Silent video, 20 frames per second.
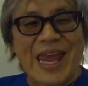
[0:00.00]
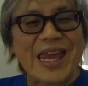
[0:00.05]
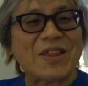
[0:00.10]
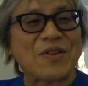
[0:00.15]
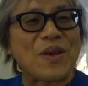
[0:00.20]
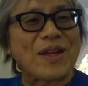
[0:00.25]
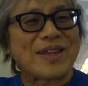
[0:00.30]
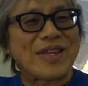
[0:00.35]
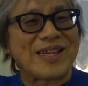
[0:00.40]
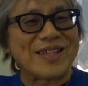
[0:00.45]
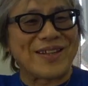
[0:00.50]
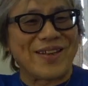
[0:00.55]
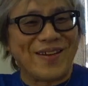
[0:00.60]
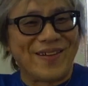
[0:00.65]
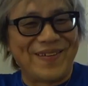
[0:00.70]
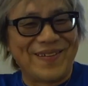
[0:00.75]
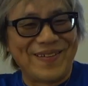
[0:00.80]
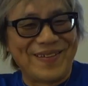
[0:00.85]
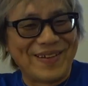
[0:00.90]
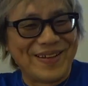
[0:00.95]
とやった人
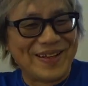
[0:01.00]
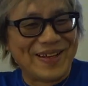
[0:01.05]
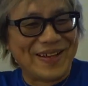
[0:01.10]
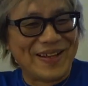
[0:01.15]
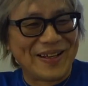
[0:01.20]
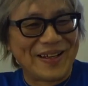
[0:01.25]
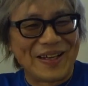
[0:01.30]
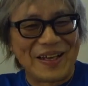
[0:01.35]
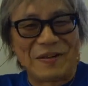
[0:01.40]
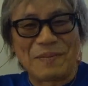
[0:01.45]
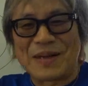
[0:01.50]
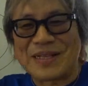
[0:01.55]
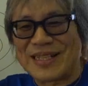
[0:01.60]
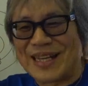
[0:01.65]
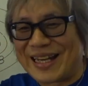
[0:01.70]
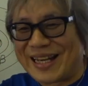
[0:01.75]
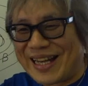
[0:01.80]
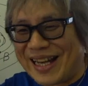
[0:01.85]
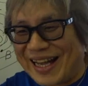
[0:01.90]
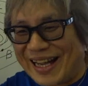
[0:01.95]
いま
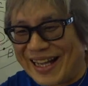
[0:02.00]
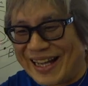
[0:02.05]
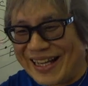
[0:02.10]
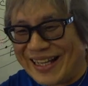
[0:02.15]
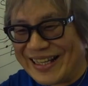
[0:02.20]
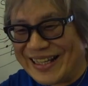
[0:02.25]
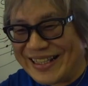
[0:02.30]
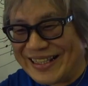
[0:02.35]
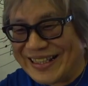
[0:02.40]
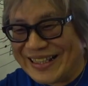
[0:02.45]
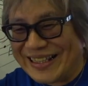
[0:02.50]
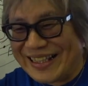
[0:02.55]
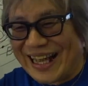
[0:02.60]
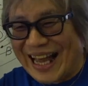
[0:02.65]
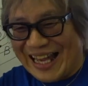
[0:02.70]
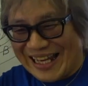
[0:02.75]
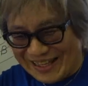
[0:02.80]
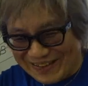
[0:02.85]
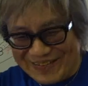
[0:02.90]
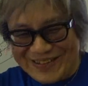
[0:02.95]
せんか
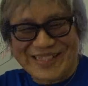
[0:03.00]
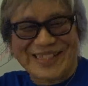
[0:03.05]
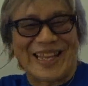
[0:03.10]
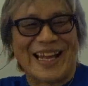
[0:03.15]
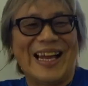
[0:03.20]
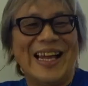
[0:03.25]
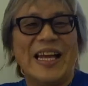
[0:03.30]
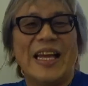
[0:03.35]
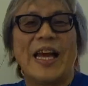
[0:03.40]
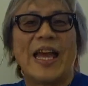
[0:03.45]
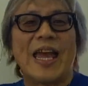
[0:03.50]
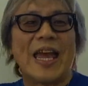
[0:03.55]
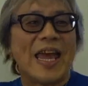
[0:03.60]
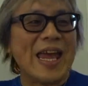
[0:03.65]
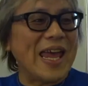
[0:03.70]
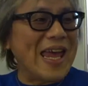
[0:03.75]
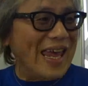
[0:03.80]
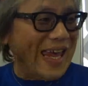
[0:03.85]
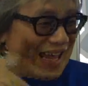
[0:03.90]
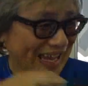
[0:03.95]
はいいました
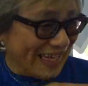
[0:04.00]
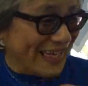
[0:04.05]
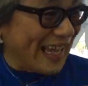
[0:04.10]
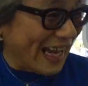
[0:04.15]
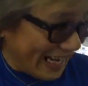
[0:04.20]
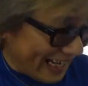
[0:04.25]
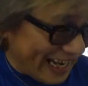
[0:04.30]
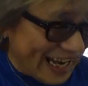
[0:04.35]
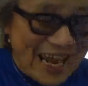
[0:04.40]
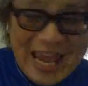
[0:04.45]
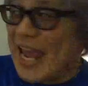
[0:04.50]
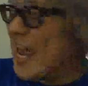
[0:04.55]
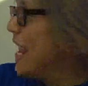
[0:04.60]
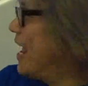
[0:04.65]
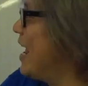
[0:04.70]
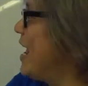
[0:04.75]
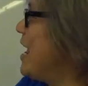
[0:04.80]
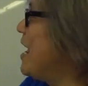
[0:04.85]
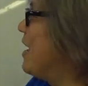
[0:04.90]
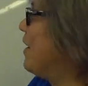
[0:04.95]
A いたね
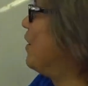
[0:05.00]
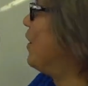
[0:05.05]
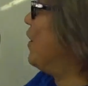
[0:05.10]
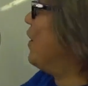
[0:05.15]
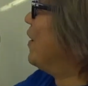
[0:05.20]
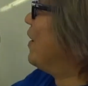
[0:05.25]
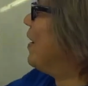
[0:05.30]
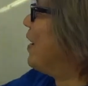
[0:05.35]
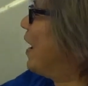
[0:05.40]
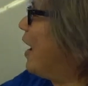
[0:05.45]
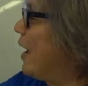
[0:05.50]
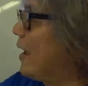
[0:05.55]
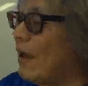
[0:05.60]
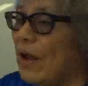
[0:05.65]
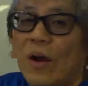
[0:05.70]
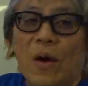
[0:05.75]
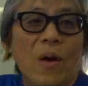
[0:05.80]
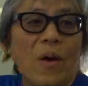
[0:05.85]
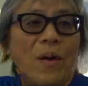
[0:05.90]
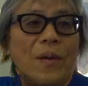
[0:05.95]
A はい
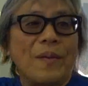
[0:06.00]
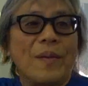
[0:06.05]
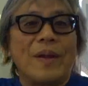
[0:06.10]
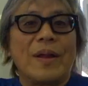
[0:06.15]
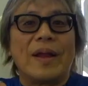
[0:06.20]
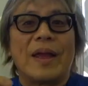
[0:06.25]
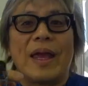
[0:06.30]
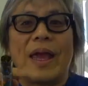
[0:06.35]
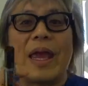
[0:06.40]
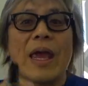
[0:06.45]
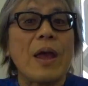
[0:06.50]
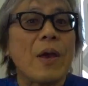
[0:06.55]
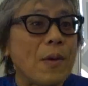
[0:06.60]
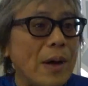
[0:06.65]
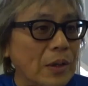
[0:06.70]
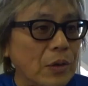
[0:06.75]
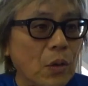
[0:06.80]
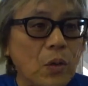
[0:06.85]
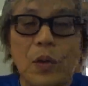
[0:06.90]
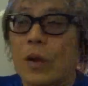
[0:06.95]
A
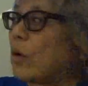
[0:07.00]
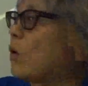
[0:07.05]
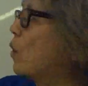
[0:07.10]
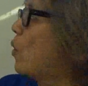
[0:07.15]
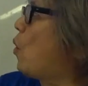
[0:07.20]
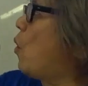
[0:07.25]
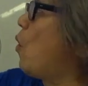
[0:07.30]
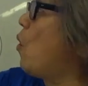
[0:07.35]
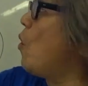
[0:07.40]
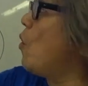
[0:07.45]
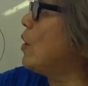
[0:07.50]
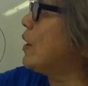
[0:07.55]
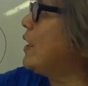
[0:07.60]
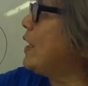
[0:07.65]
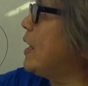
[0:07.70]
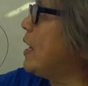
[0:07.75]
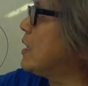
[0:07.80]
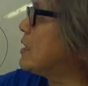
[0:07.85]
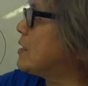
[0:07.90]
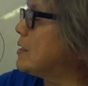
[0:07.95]
はどこ高
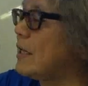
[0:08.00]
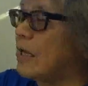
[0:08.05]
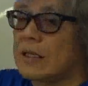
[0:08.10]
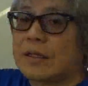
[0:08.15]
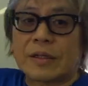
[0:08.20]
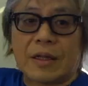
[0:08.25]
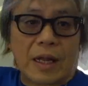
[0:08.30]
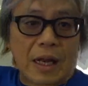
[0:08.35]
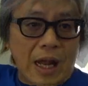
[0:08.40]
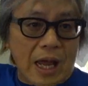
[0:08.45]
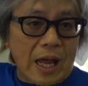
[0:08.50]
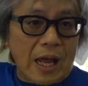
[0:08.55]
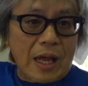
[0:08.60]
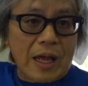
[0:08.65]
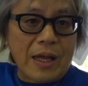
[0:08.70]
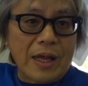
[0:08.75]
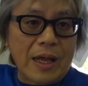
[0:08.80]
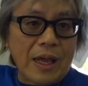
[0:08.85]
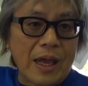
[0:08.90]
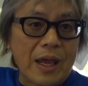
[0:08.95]
気圧だったら
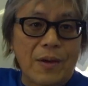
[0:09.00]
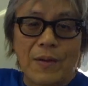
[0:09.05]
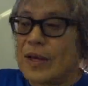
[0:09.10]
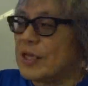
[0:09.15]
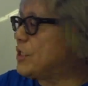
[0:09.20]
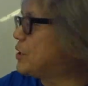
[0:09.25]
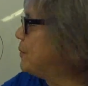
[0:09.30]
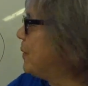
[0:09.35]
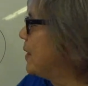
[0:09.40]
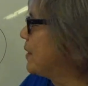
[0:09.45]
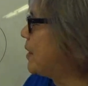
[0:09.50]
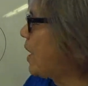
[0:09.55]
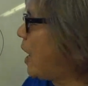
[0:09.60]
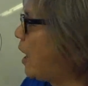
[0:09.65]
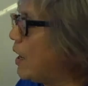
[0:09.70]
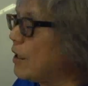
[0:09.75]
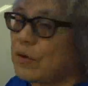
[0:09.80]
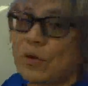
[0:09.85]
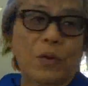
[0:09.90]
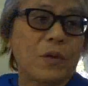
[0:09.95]
A は一番
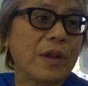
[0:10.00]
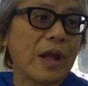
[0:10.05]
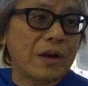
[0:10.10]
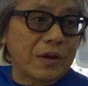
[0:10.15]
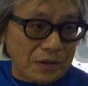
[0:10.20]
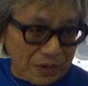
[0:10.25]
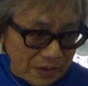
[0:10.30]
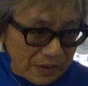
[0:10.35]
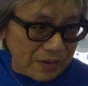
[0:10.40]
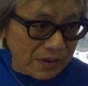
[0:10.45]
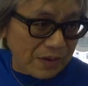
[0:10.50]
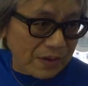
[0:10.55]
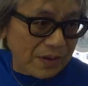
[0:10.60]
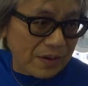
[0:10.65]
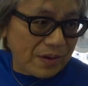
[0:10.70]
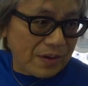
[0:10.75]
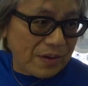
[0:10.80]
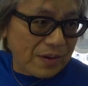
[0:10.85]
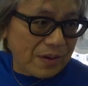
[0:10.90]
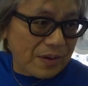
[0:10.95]
高いところになるよ
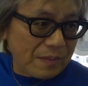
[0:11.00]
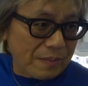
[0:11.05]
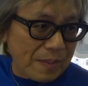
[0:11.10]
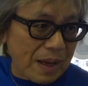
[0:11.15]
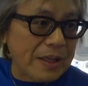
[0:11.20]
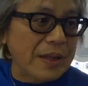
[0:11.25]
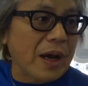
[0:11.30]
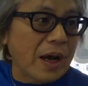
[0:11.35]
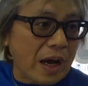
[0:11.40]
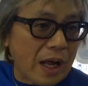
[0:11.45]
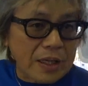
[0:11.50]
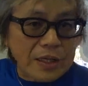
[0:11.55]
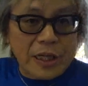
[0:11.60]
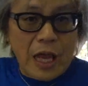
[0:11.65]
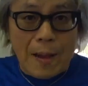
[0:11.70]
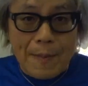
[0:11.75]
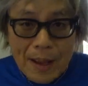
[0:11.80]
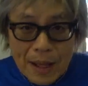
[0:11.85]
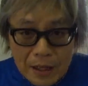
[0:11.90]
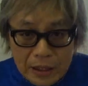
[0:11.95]
真ん中
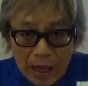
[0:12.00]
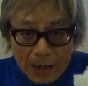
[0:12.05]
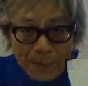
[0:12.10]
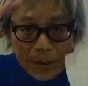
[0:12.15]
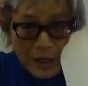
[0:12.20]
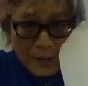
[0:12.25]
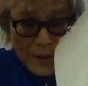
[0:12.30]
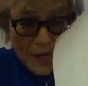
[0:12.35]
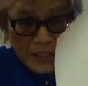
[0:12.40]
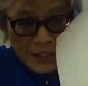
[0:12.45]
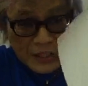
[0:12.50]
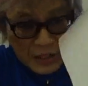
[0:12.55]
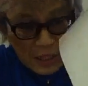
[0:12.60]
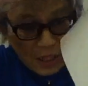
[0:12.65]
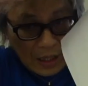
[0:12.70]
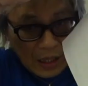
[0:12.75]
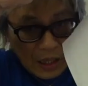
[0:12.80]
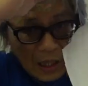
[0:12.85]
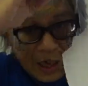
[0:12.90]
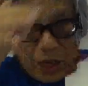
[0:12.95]
山山イメージして
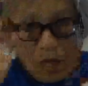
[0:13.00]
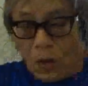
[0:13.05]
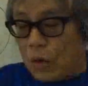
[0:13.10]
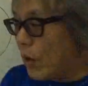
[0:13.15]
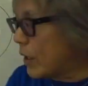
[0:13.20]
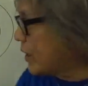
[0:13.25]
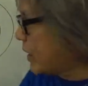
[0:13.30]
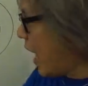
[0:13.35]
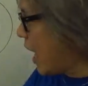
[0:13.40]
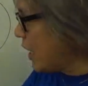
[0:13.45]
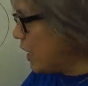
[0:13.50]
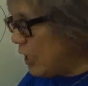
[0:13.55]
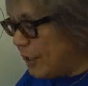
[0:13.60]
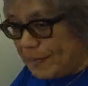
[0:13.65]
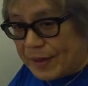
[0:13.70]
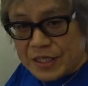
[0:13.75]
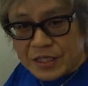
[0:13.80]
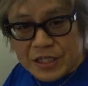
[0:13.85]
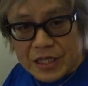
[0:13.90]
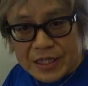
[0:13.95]
これ谷
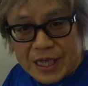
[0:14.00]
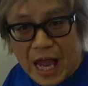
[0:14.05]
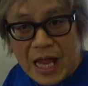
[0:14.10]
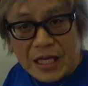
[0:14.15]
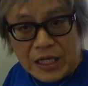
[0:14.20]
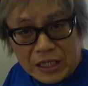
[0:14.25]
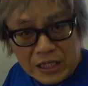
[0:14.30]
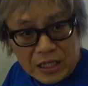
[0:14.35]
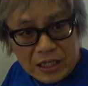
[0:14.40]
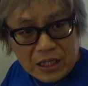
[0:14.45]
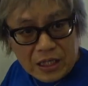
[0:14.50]
イメージして谷